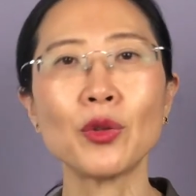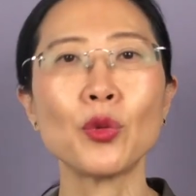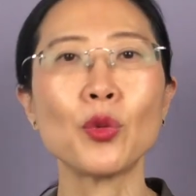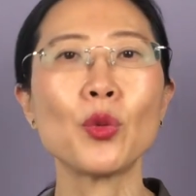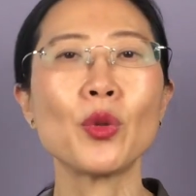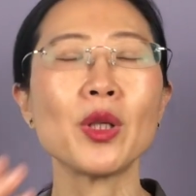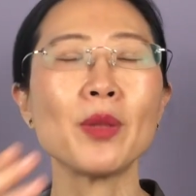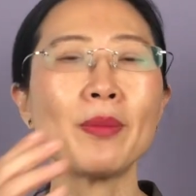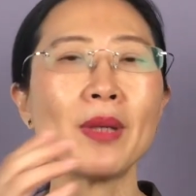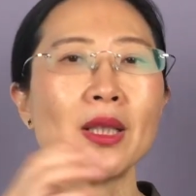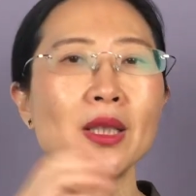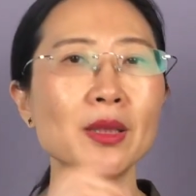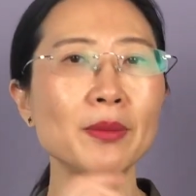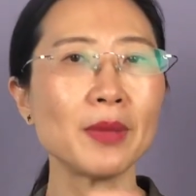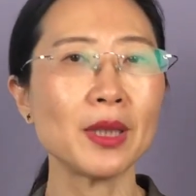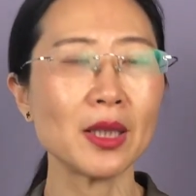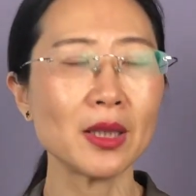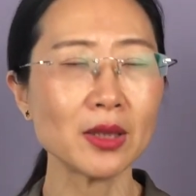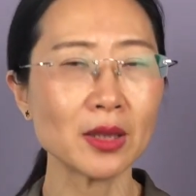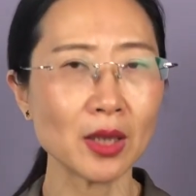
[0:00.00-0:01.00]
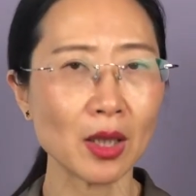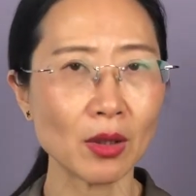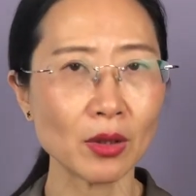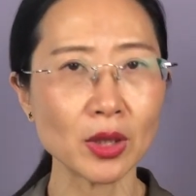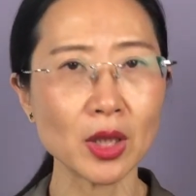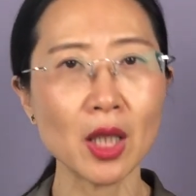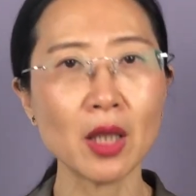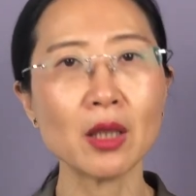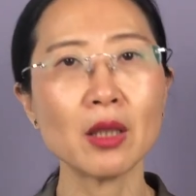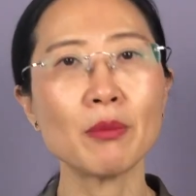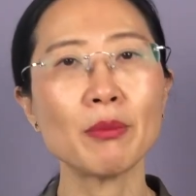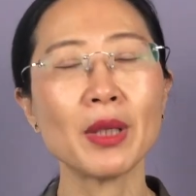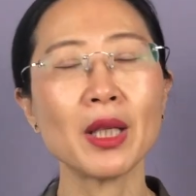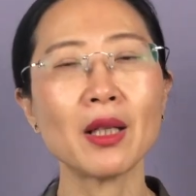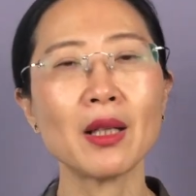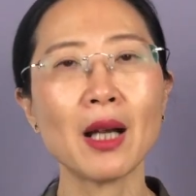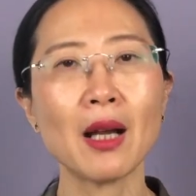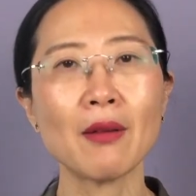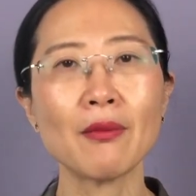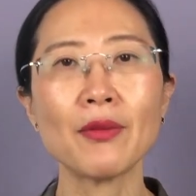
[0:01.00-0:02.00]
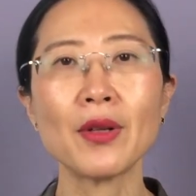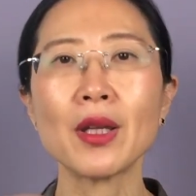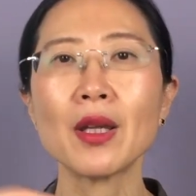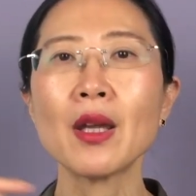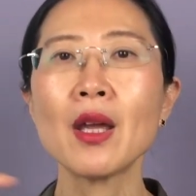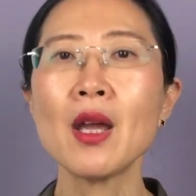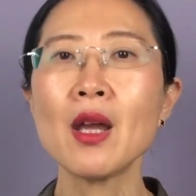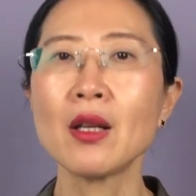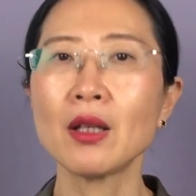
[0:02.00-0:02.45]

我一般是每天早上一杯咖啡，